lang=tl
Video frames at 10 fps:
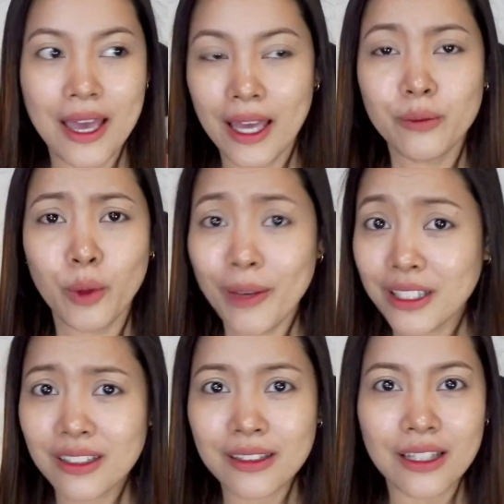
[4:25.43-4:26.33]
And
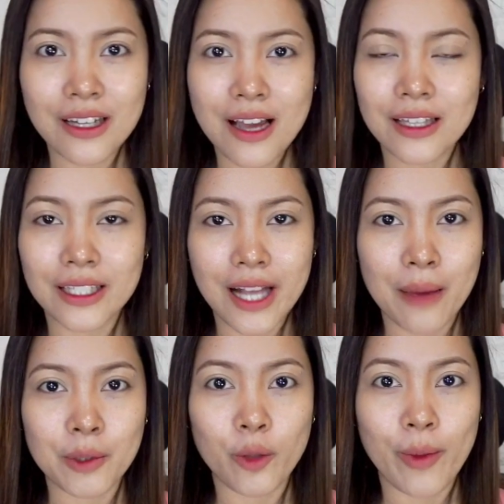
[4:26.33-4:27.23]
pomade din talaga ang
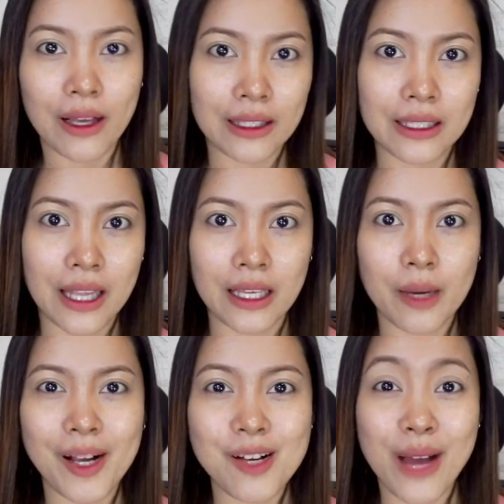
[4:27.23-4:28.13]
ginagamit ko pang kilay
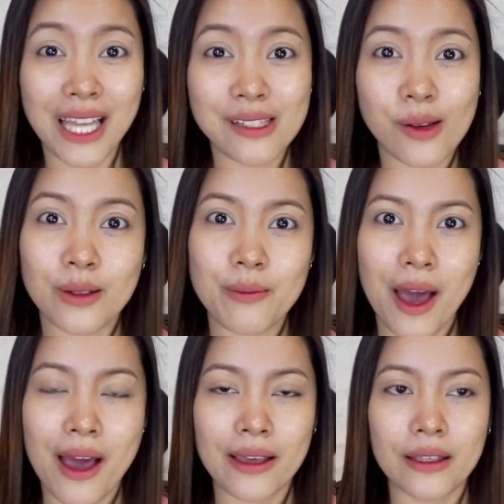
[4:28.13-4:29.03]
kapag gumalis ako ng
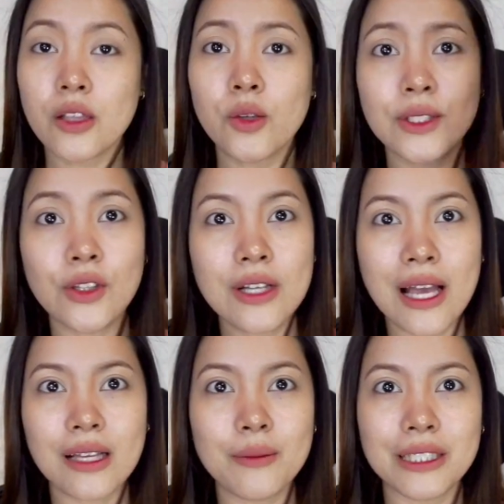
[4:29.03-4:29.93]
bahay. So ito yung
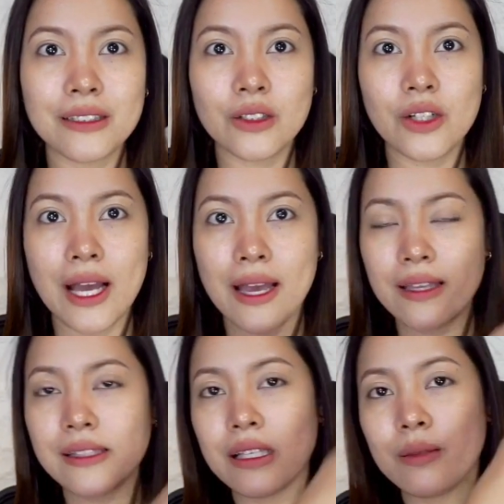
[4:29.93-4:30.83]
gagamitin ko
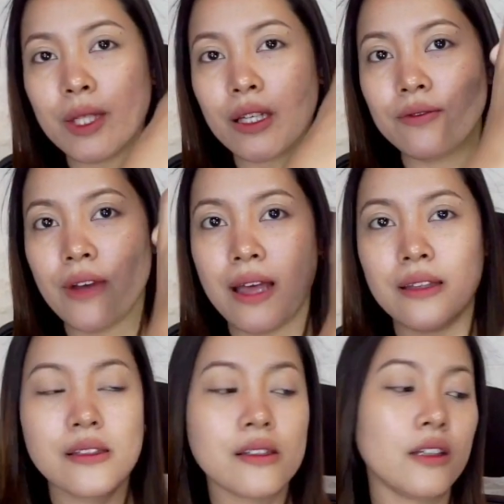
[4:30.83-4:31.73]
guys, EB
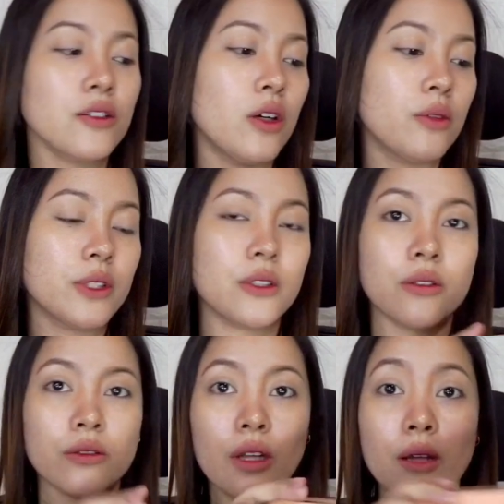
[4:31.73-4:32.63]
Advance Uncover,
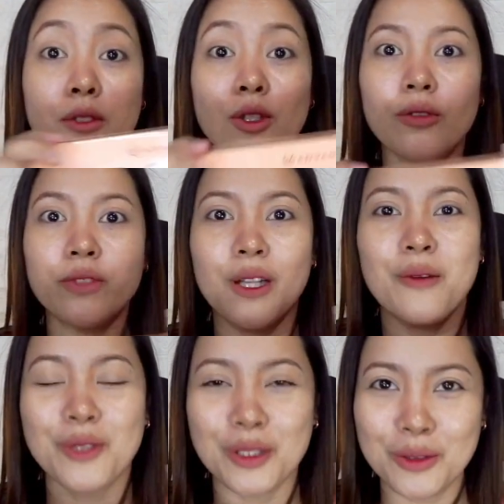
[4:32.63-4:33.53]
Uncover
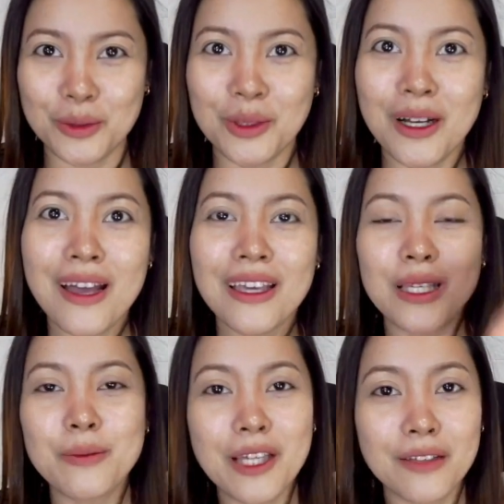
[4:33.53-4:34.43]
number
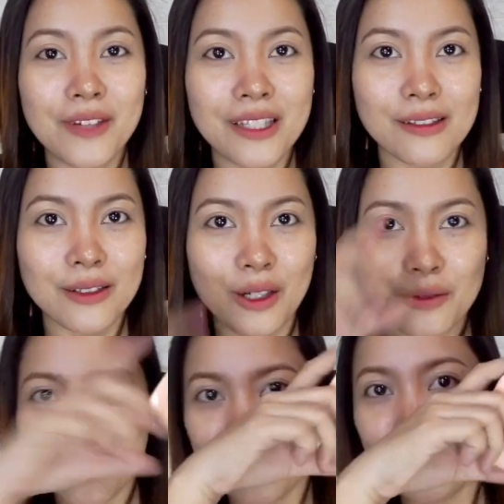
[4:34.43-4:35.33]
2. EB Advance
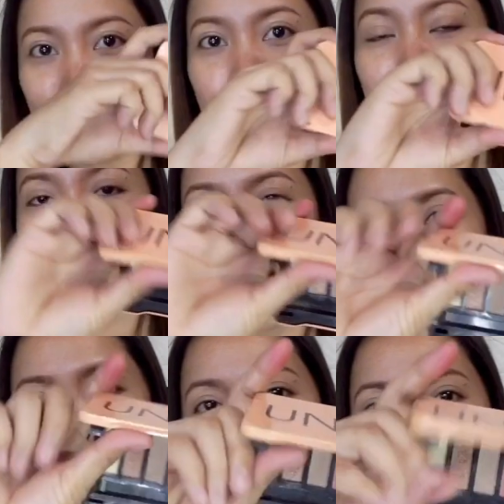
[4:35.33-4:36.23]
Uncover 2, ayan.